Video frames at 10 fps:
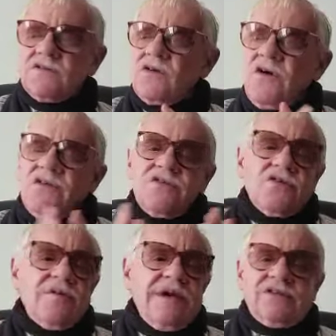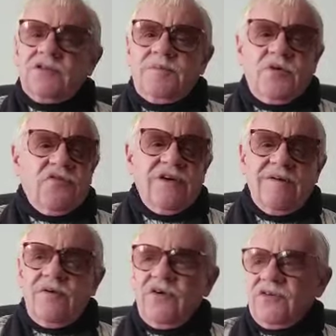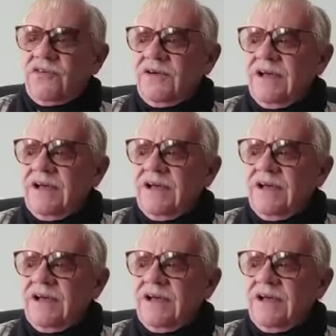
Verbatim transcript: No, don Roberto, por favor.